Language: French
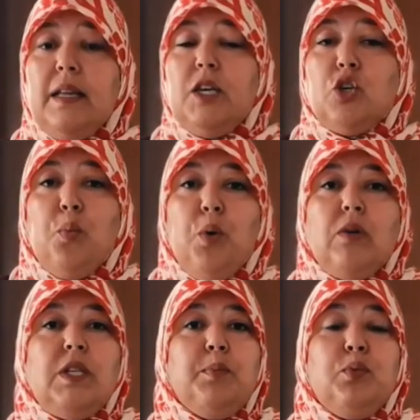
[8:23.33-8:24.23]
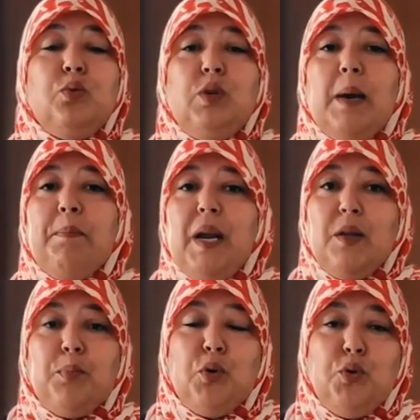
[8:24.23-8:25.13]
Il y a des shampoings anti-poux, il y a
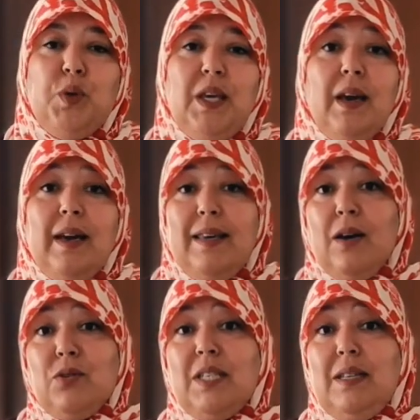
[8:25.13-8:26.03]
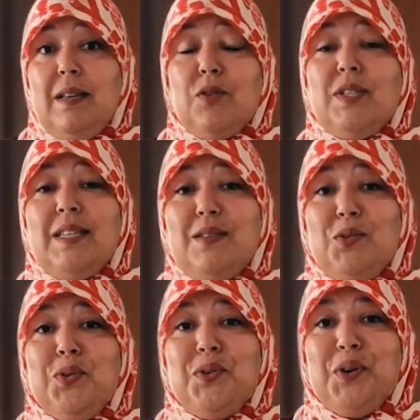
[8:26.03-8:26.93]
plein de produits. Il y a aussi des
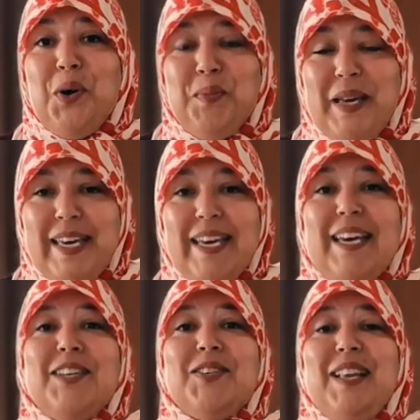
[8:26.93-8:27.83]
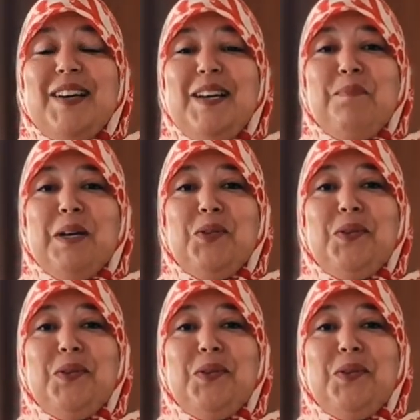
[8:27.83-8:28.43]
recettes de grand-mère, je ne les connais pas